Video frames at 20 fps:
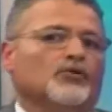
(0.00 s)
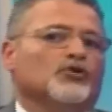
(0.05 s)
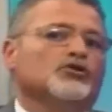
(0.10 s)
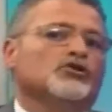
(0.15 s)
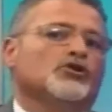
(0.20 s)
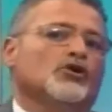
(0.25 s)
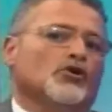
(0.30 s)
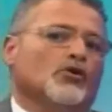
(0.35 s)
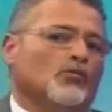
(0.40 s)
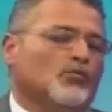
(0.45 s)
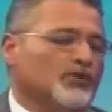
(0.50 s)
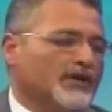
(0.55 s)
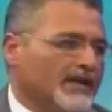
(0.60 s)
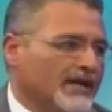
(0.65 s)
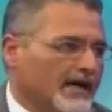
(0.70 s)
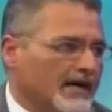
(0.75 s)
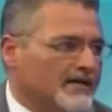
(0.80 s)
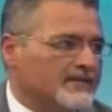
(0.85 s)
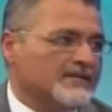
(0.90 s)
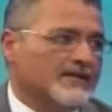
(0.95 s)
podido
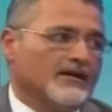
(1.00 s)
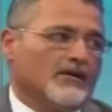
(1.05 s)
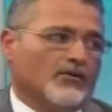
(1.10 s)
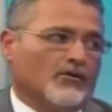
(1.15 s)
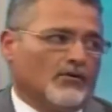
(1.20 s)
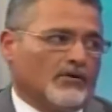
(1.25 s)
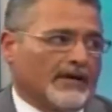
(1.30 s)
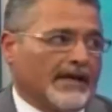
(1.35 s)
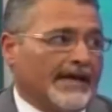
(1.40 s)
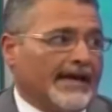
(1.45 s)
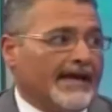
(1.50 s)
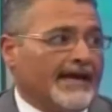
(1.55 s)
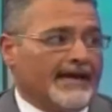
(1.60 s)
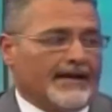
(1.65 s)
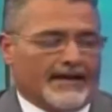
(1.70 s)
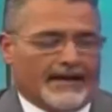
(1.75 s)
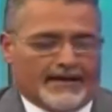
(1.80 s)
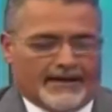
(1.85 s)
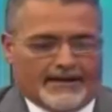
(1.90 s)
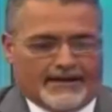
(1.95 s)
comunicarse o eh,